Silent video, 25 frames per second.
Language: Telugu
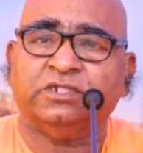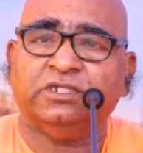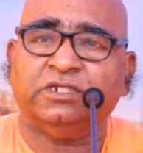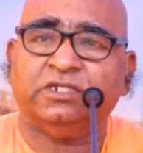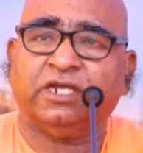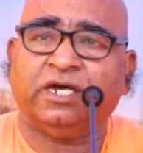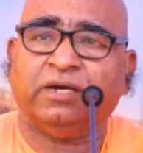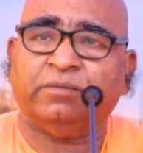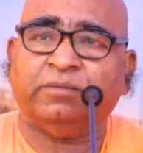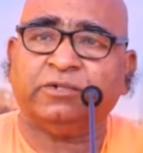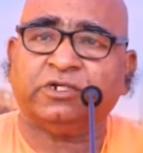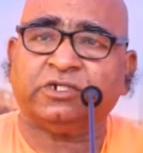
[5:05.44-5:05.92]

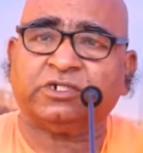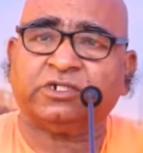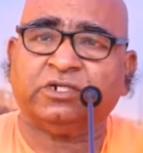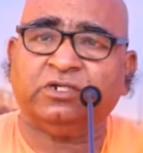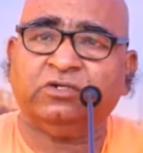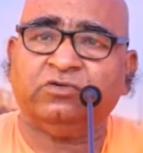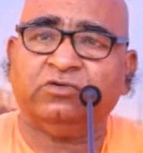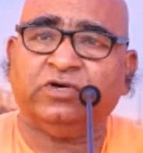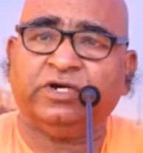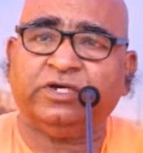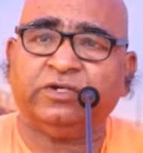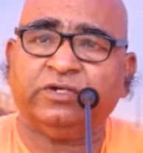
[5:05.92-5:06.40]

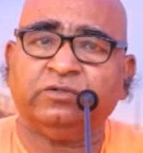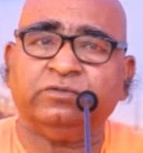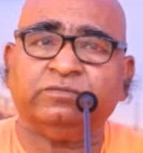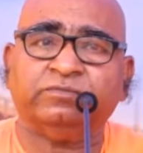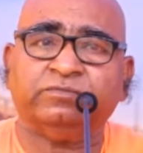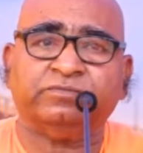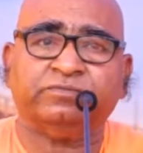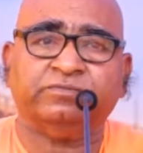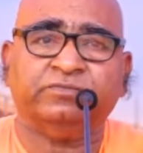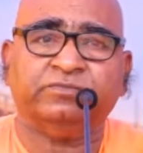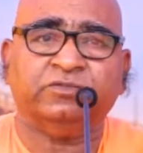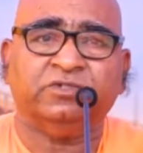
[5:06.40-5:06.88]
శ్రీరామకృష్ణుల
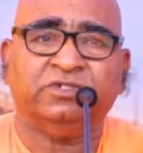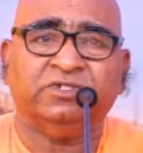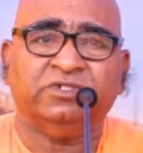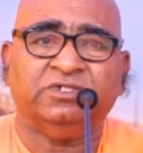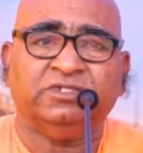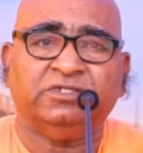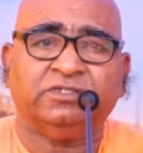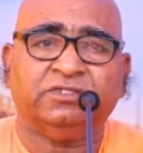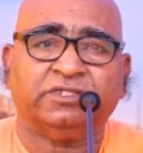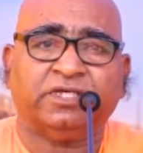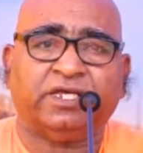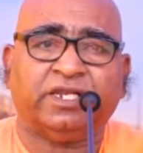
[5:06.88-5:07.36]
వారు
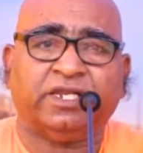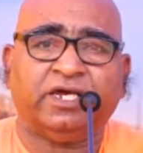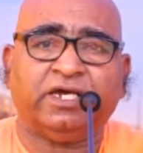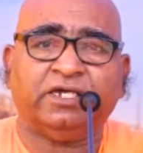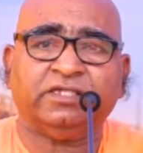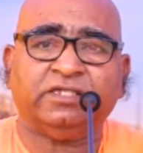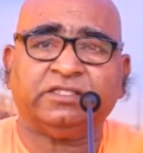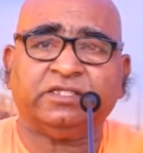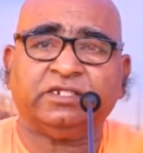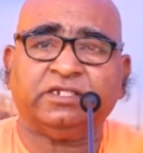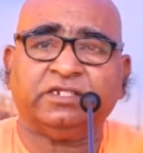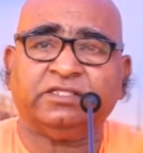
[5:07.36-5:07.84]

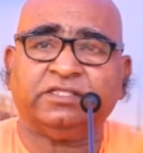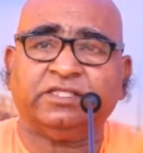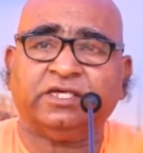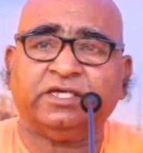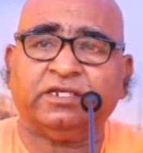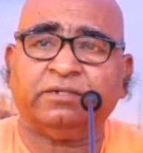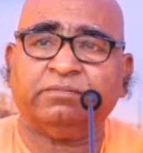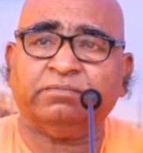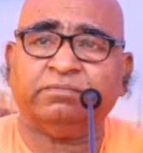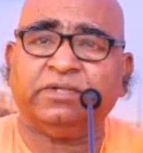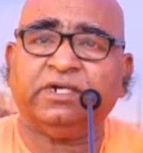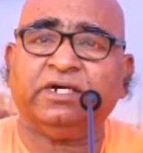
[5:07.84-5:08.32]
సనాతన
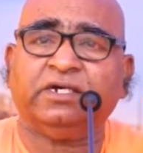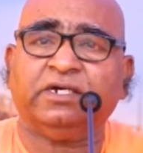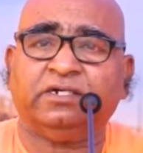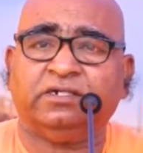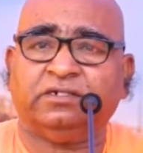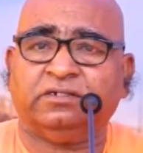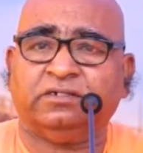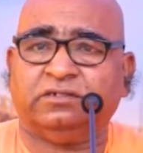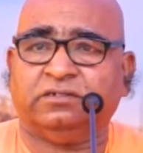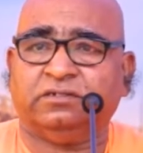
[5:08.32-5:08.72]
ధర్మ